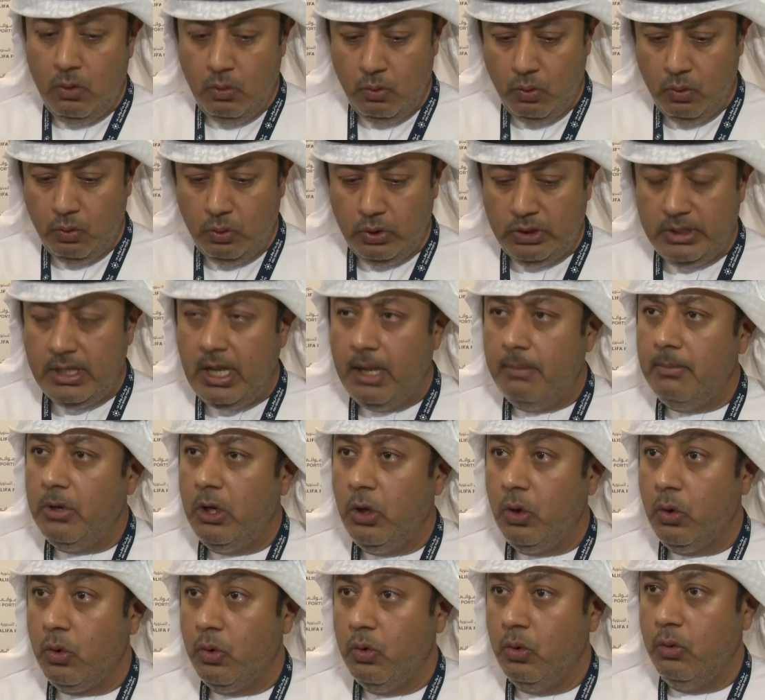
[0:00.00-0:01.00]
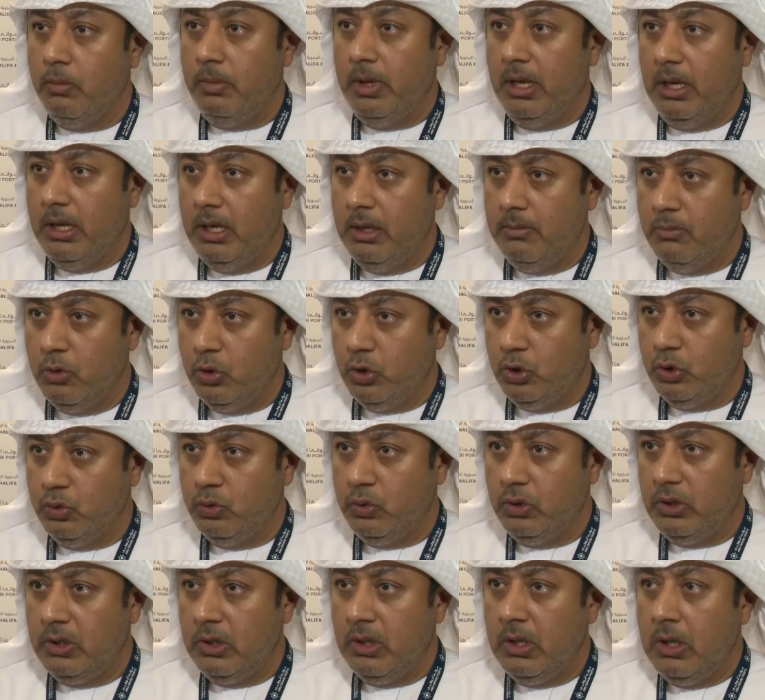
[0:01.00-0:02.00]
والدعم الحكومي اللي
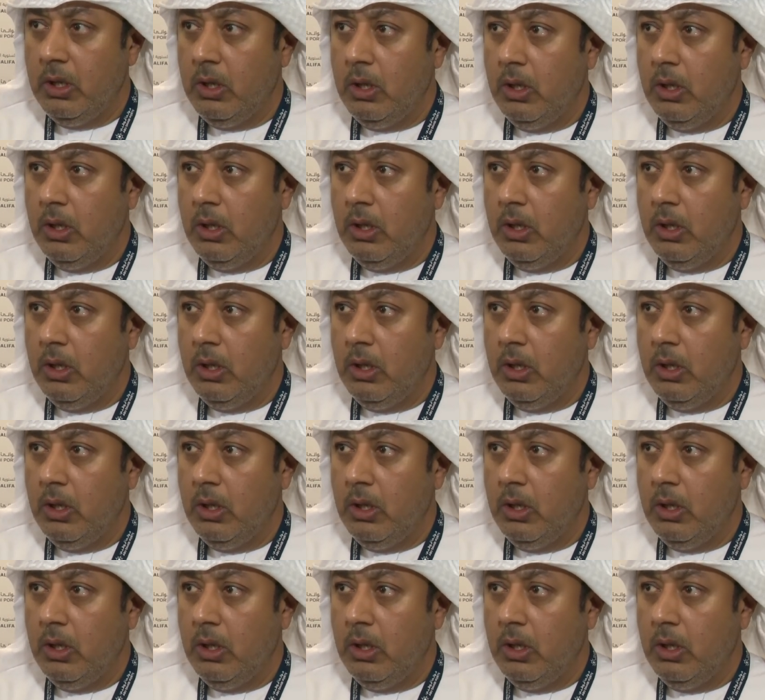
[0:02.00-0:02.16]
موجود